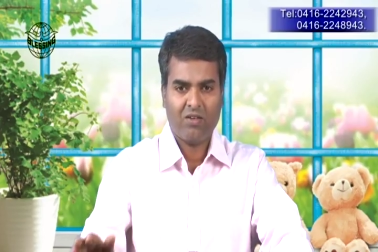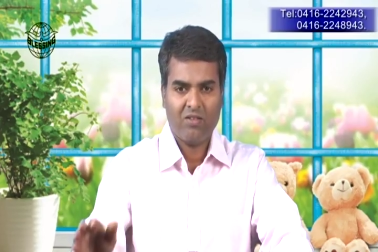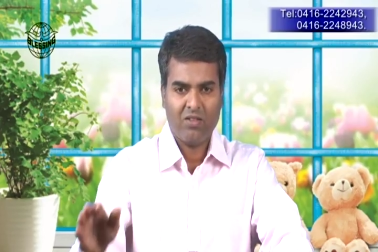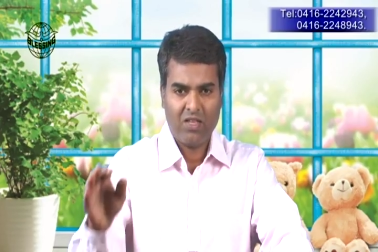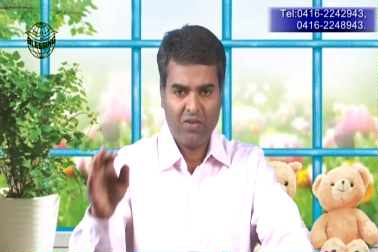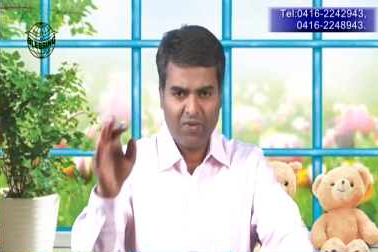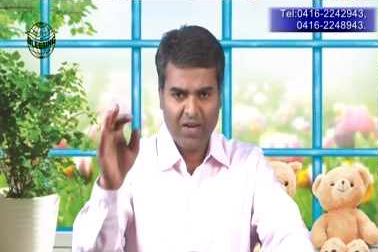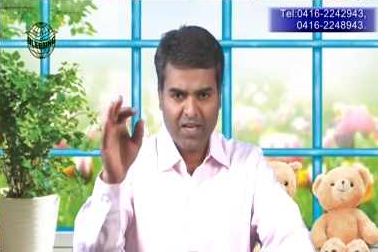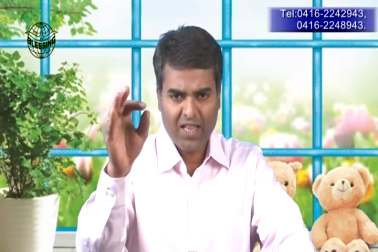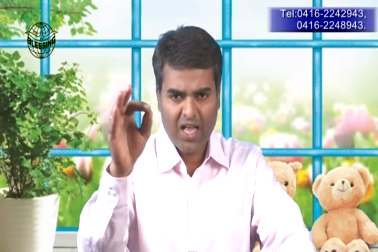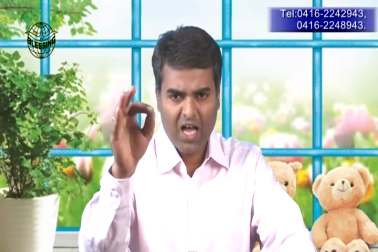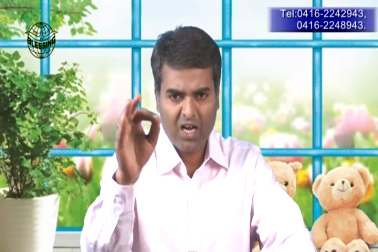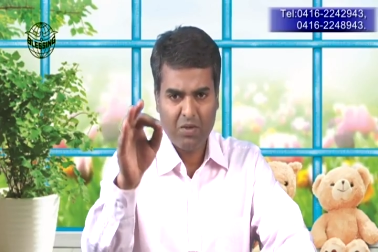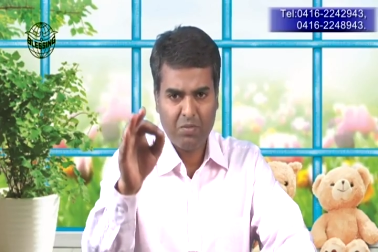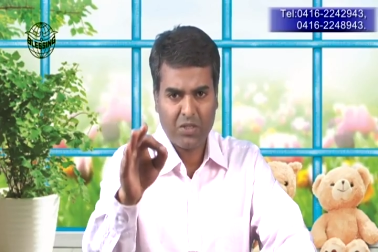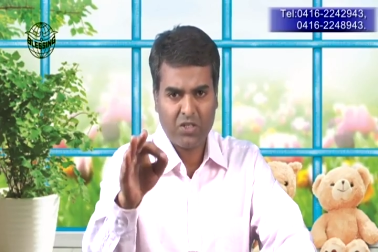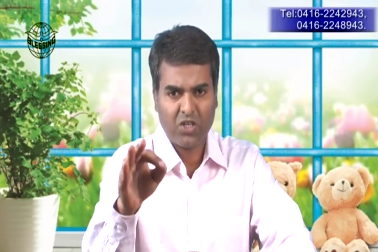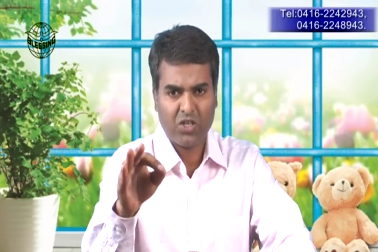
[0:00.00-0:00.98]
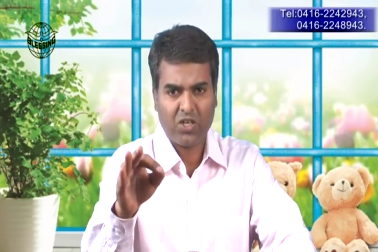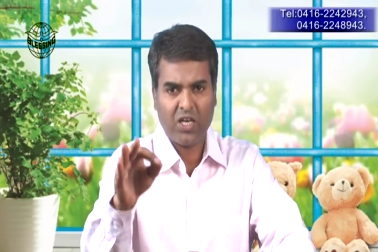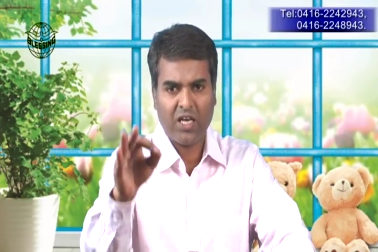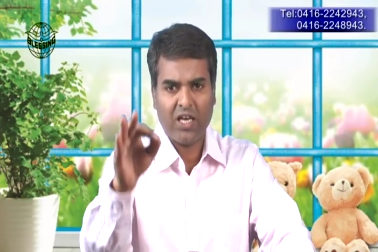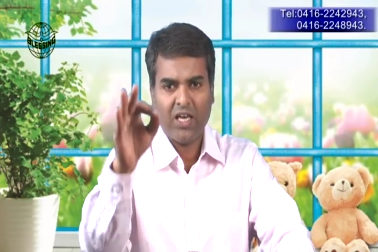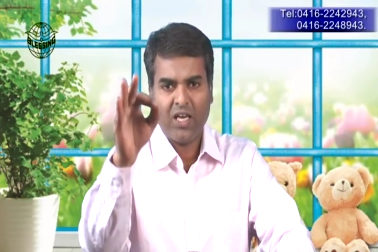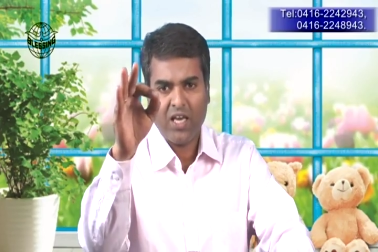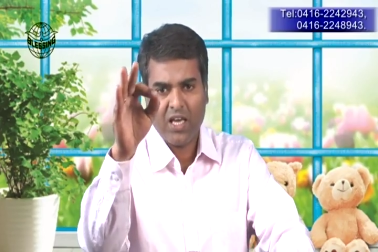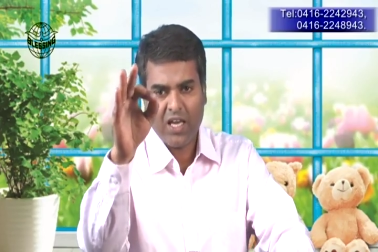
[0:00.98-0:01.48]
இந்த வேதாகமத்துக்கு
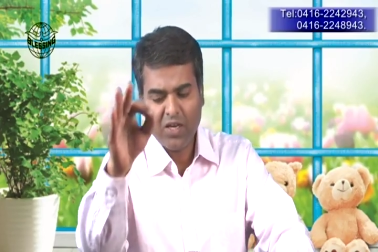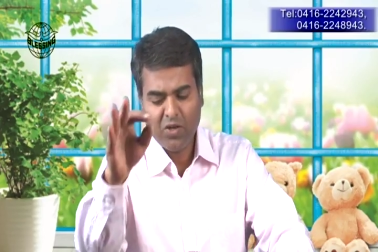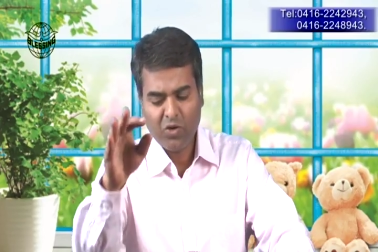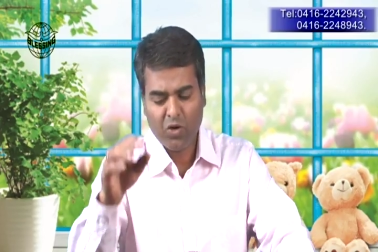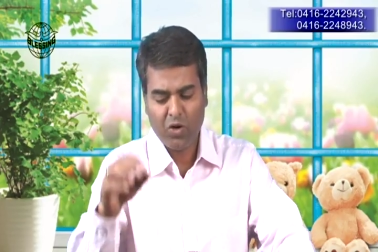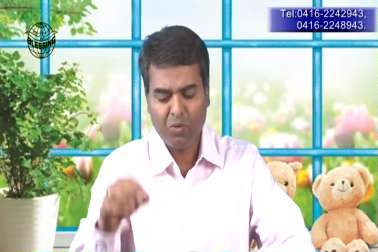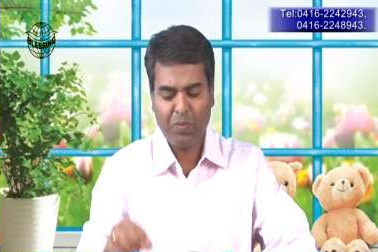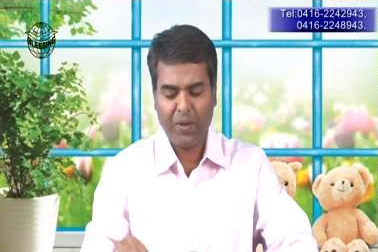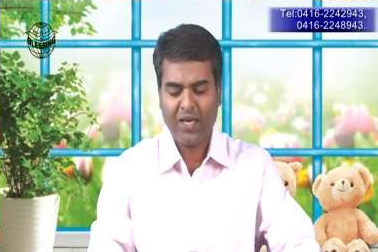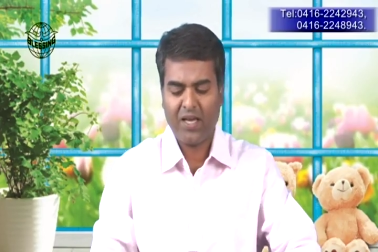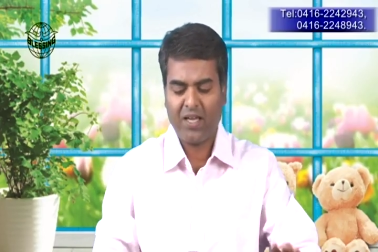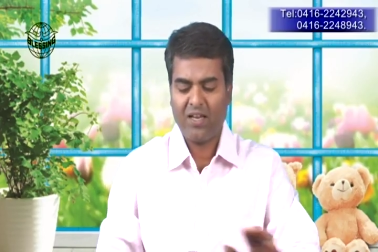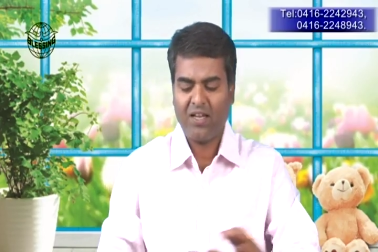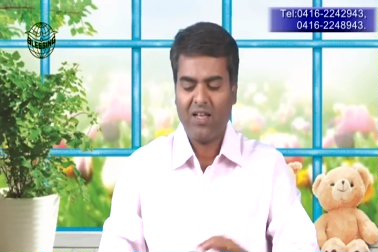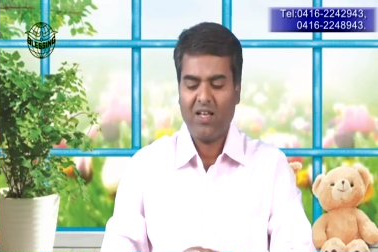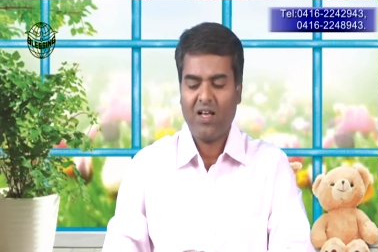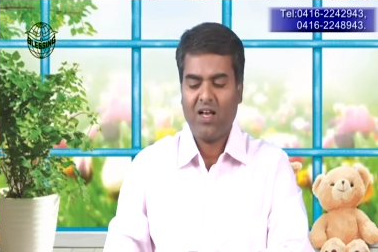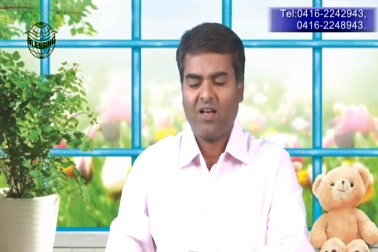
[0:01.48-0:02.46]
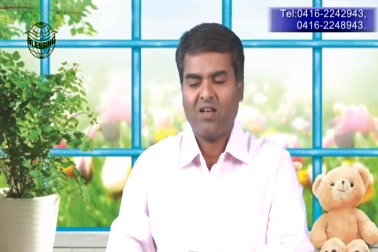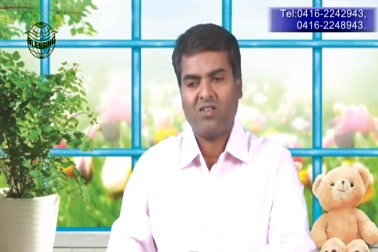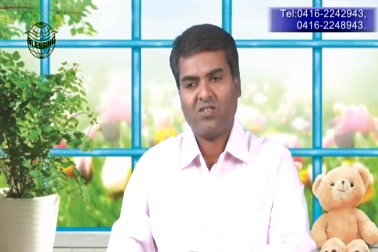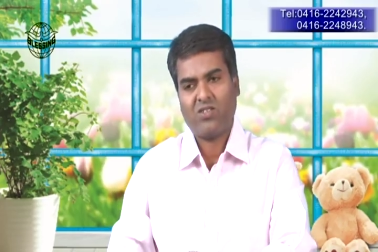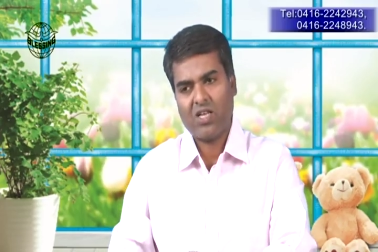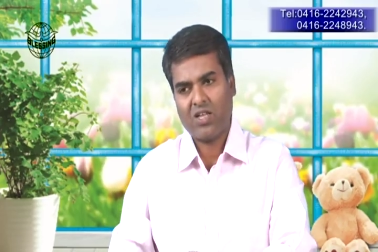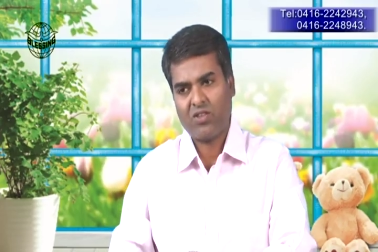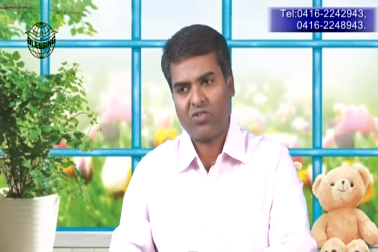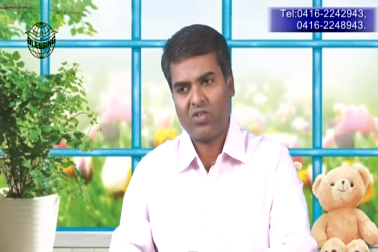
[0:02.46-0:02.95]
இன்னொரு பெயர்
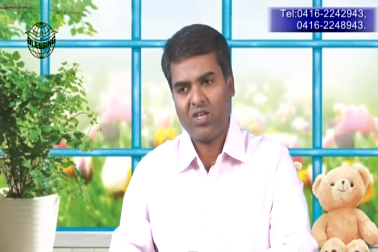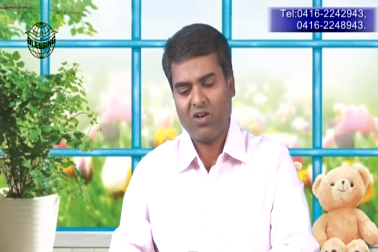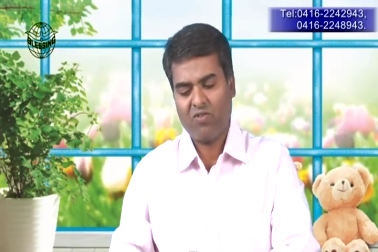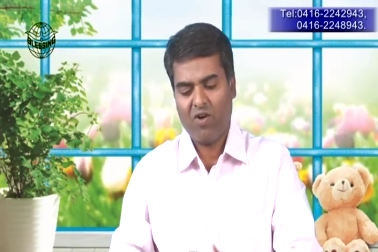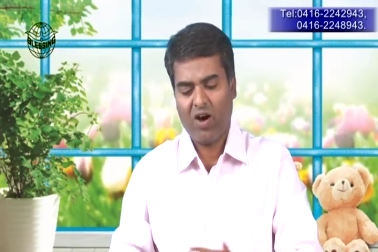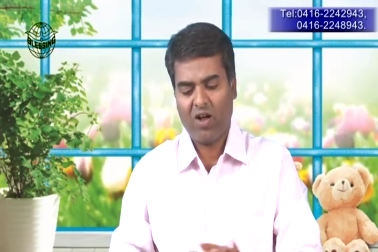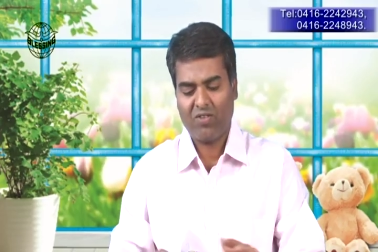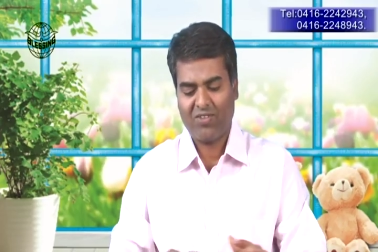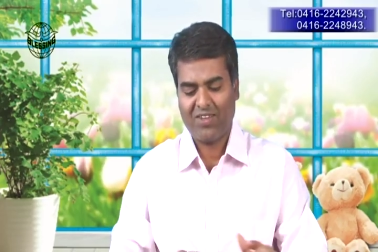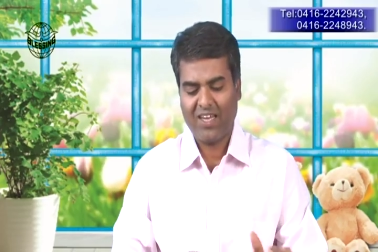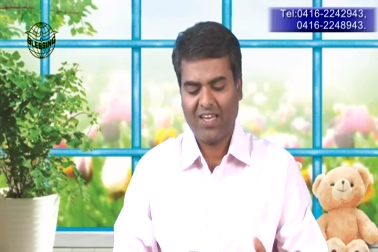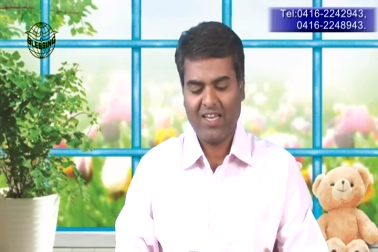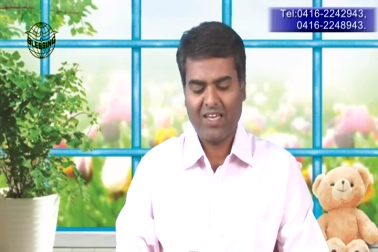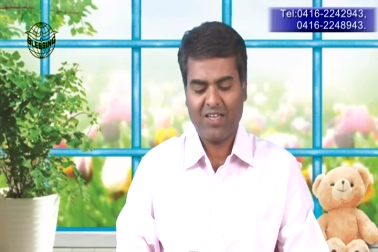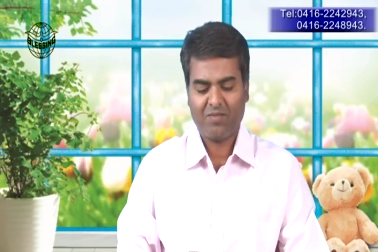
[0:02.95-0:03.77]
சத்திய வார்த்தை